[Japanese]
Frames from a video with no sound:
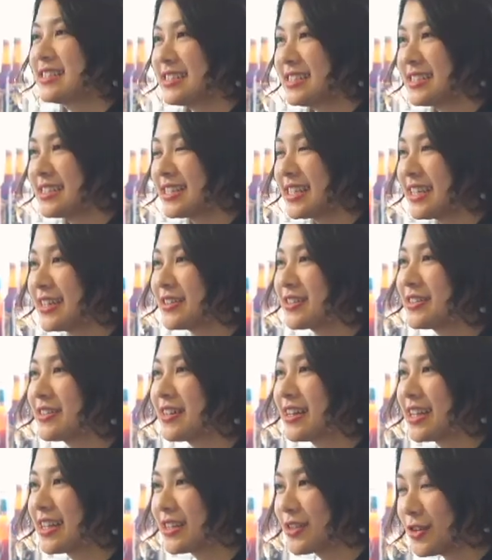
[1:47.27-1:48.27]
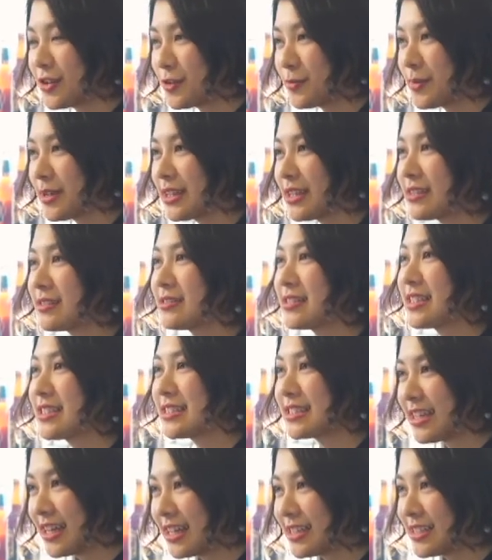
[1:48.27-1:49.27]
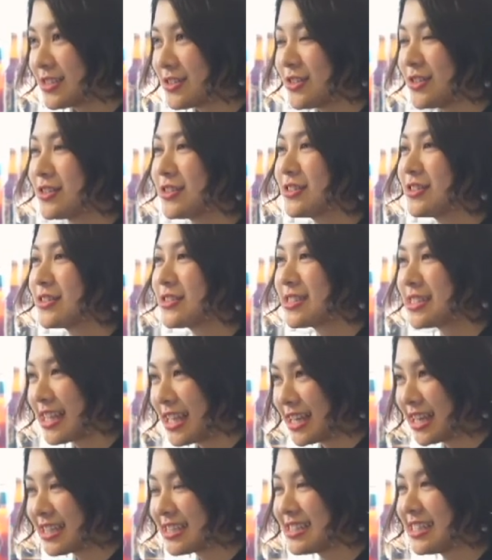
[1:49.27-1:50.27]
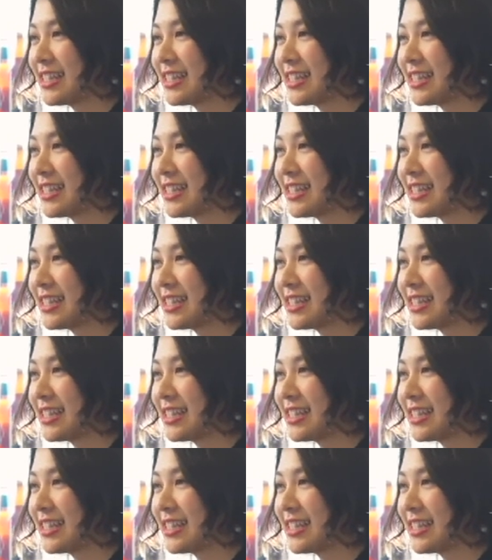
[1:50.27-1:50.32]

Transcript: 小さい頃からの夢なのですが女優として活